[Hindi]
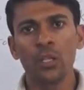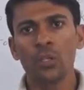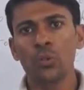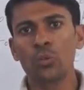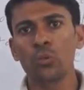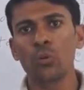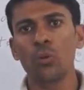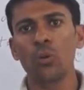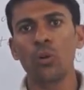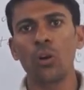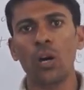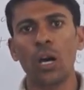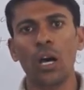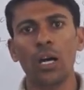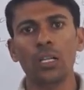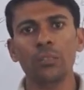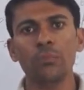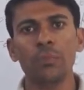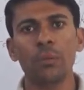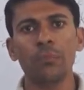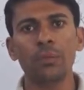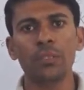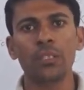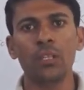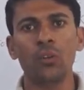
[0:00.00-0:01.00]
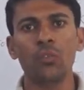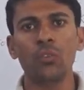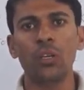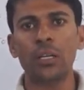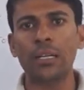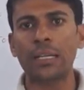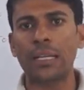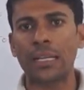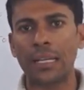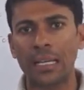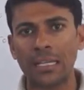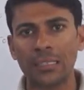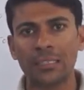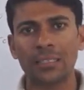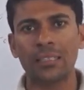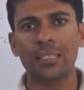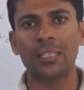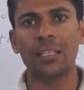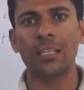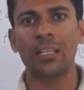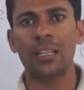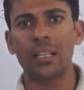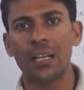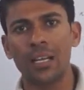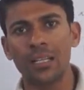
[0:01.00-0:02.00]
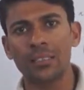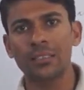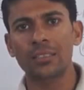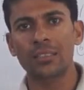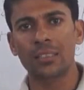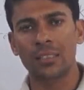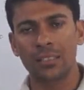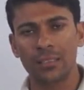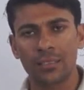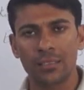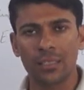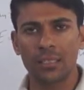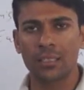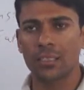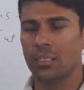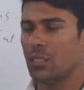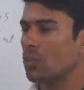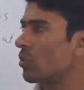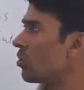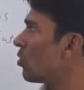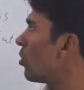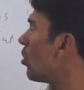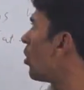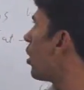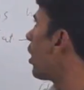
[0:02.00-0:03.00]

तो आज मैं बताऊंगा कैसे इलाज कर सकते हो